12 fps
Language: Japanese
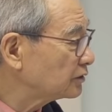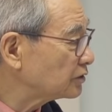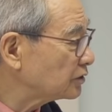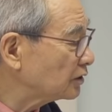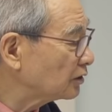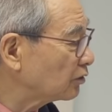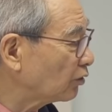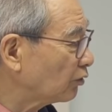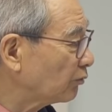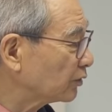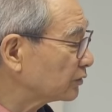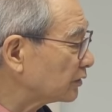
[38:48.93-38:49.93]
信仰
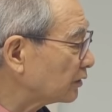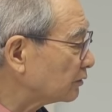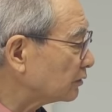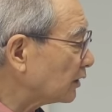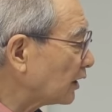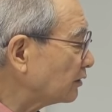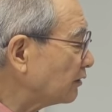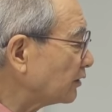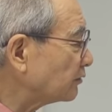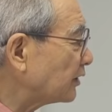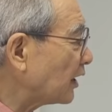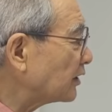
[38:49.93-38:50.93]
を持っている、あるいは
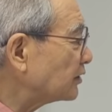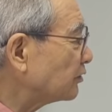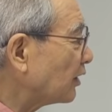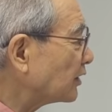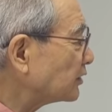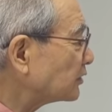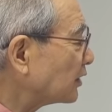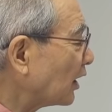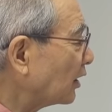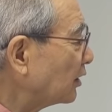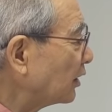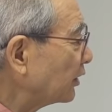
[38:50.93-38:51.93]
ユダヤ人を愛し
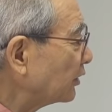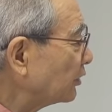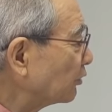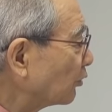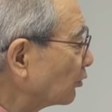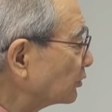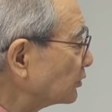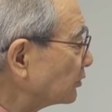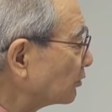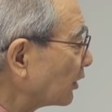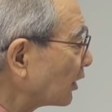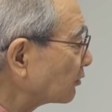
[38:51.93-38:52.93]
た異邦
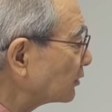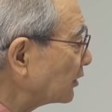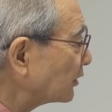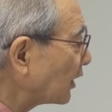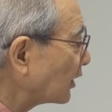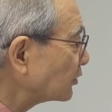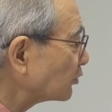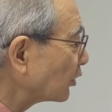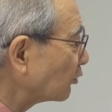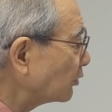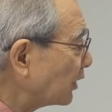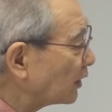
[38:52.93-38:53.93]
人の百人隊長
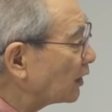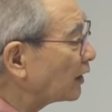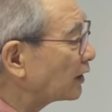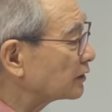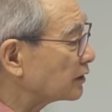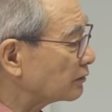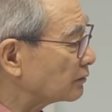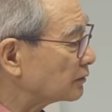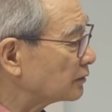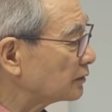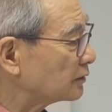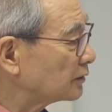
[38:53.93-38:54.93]
が受け入れられている。
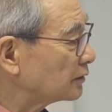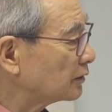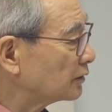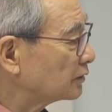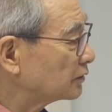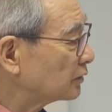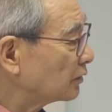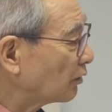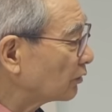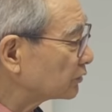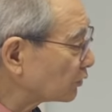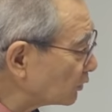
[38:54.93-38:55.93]

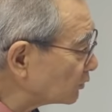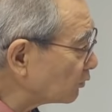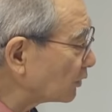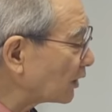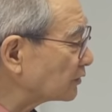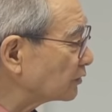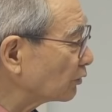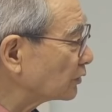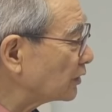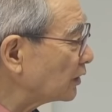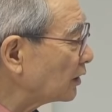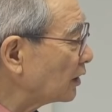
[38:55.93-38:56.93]
それと同じよう
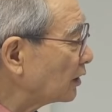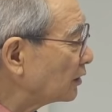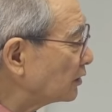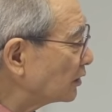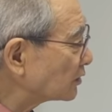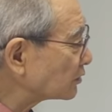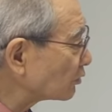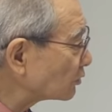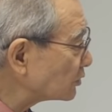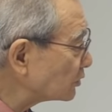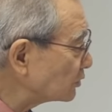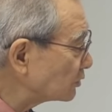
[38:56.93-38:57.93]
にイエスを
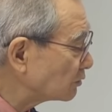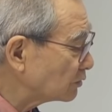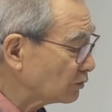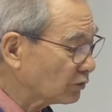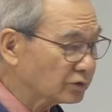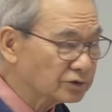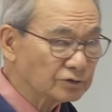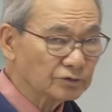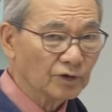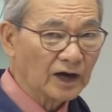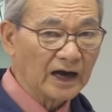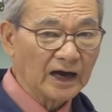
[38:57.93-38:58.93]
信じる異邦人
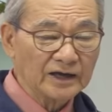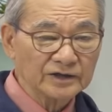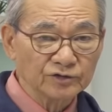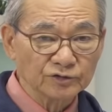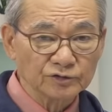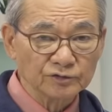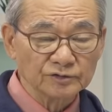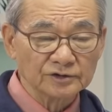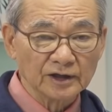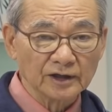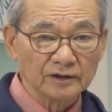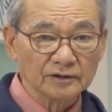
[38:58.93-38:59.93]
を排除するん
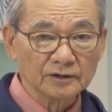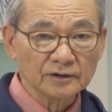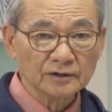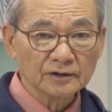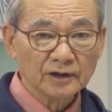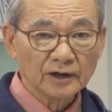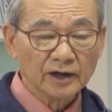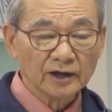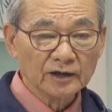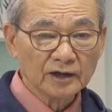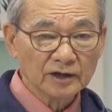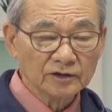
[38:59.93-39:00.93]
じゃない、
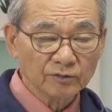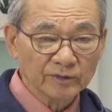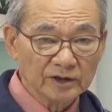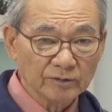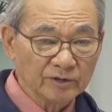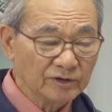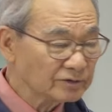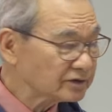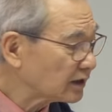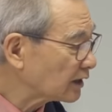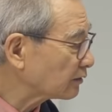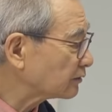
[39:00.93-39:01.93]
偏見の目で見るん
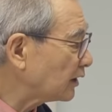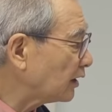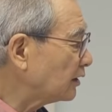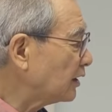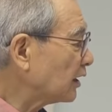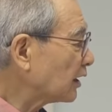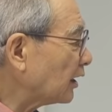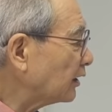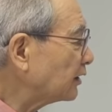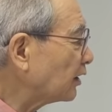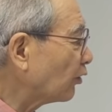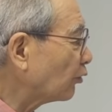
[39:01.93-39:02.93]
じゃなくて、
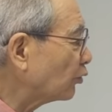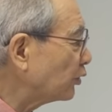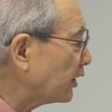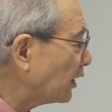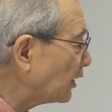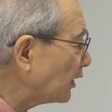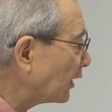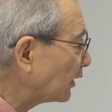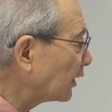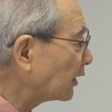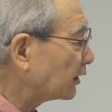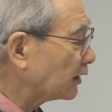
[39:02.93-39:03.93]
彼らを受け入れな
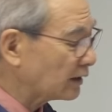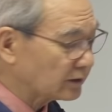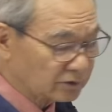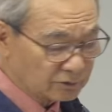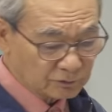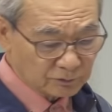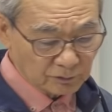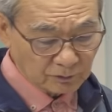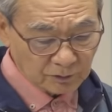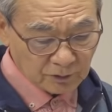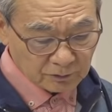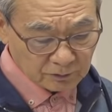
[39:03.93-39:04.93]
きゃいけないということ
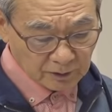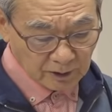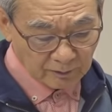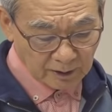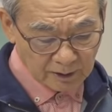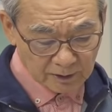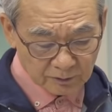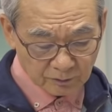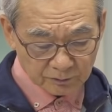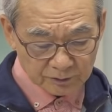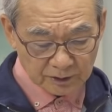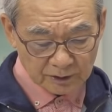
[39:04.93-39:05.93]
をルカは
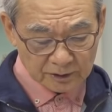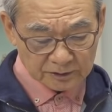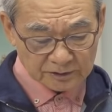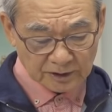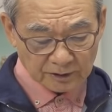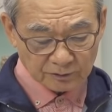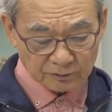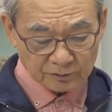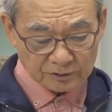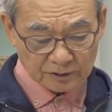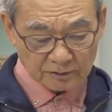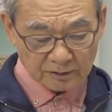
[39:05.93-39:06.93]
ここで伝えようと
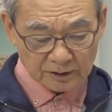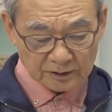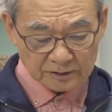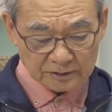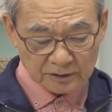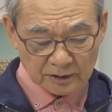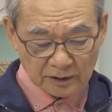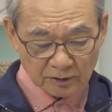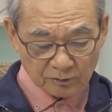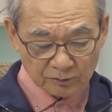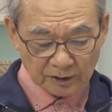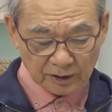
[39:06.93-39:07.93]
しているわけです。
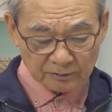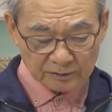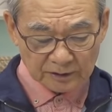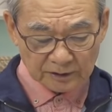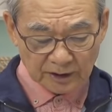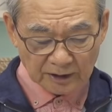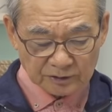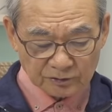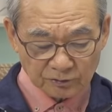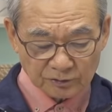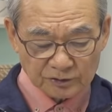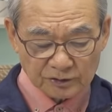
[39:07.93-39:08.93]
この百人隊
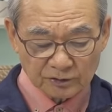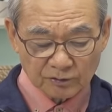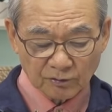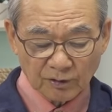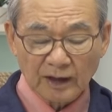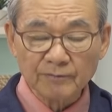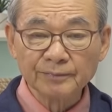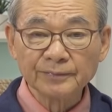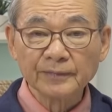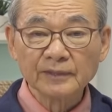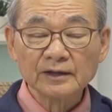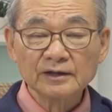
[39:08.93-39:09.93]
長の信仰は
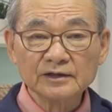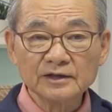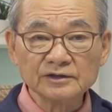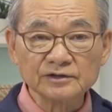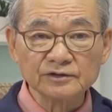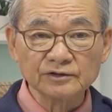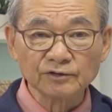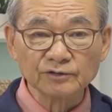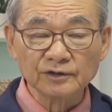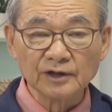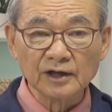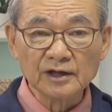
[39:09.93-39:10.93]
イエスによっ
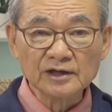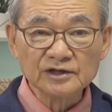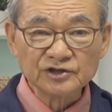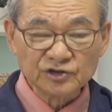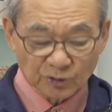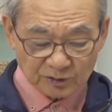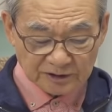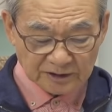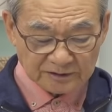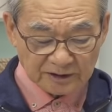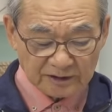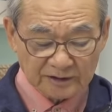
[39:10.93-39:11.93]
て称
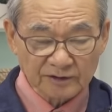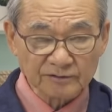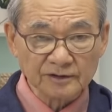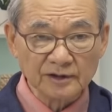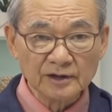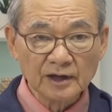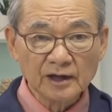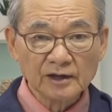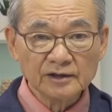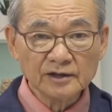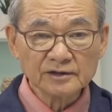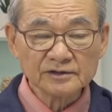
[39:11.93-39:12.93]
賛されている。
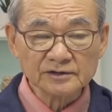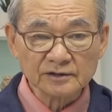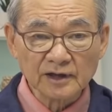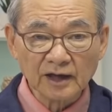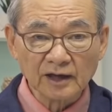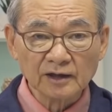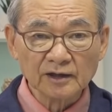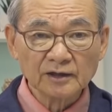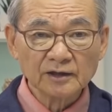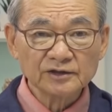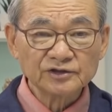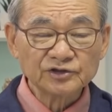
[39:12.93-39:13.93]
イエスが
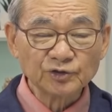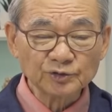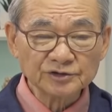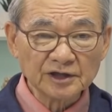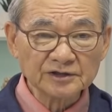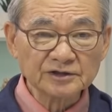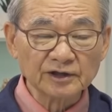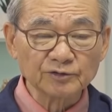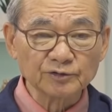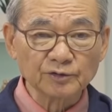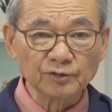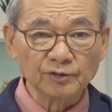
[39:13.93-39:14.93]
称賛した
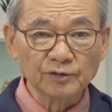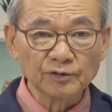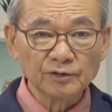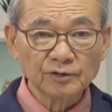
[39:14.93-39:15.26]
ことを